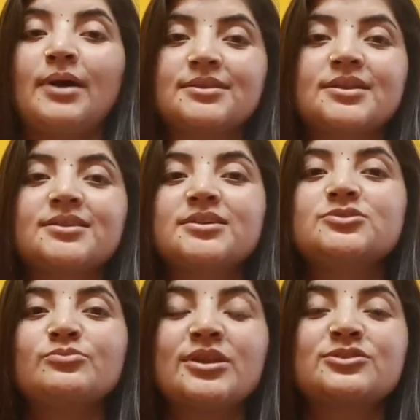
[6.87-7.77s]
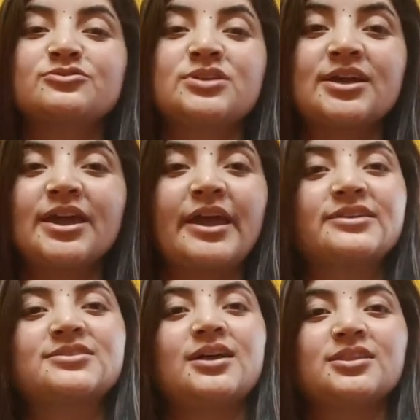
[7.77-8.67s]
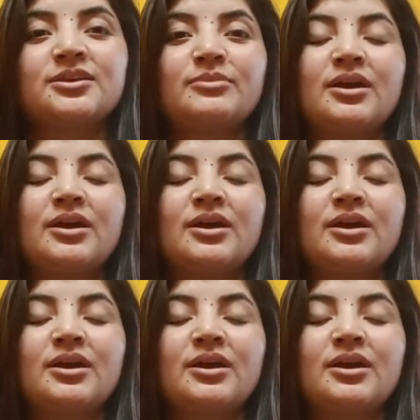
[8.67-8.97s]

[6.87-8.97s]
बातें थी जो मैंने सोचा कि एक साथ ही